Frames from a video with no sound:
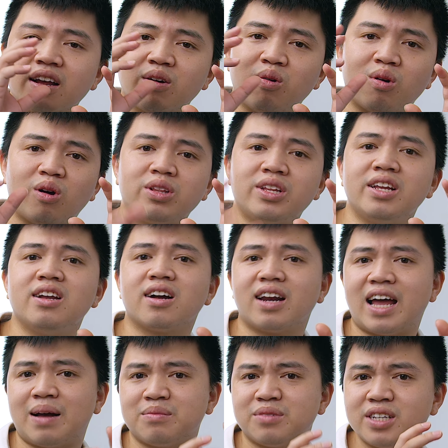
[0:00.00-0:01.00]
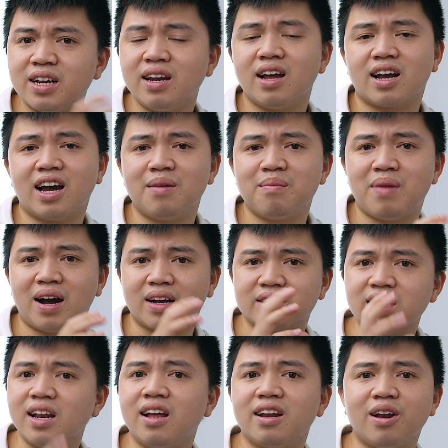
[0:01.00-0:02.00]
của nó thì được làm rất là cân bằng,
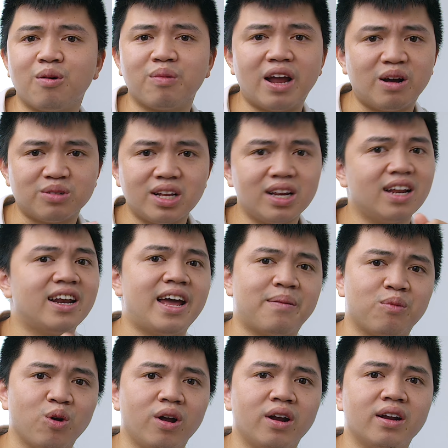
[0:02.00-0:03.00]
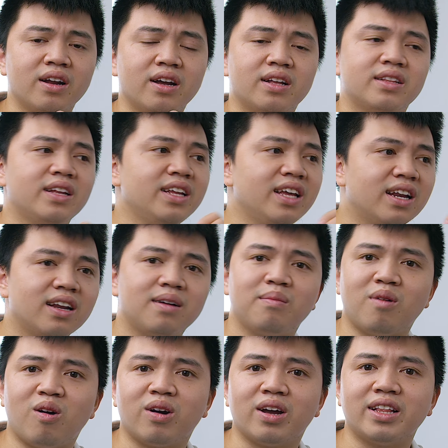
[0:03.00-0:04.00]
rất là đồng đều, rất là đẹp luôn. Tất nhiên là
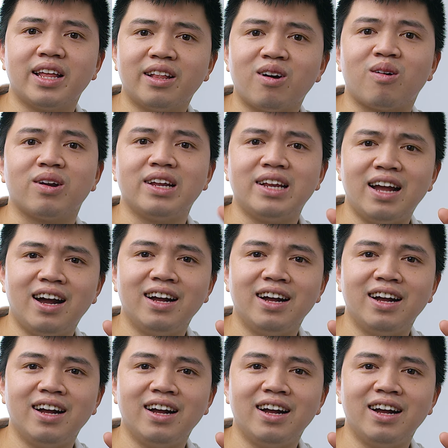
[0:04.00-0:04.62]
bỏ cái tay thỏ đi nha.